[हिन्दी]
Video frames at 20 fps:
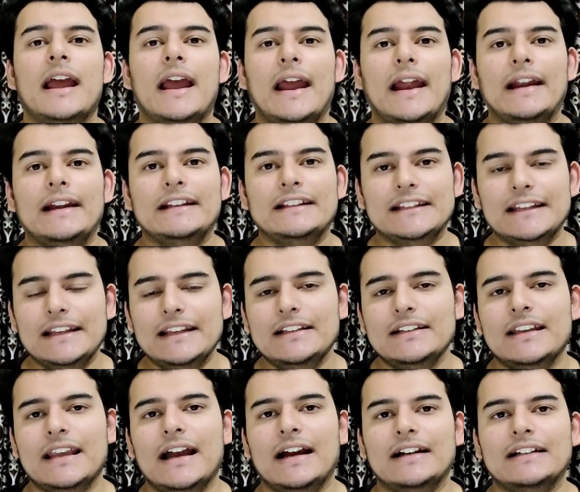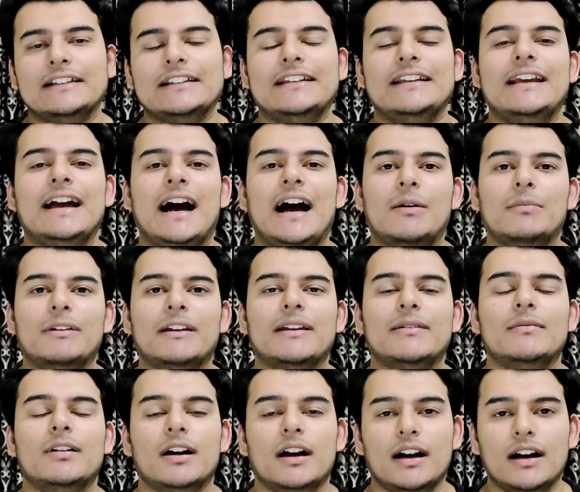एंड ये क्या करती है
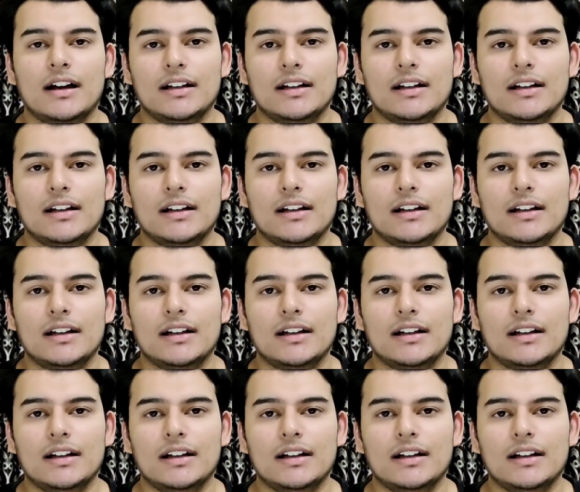आपकी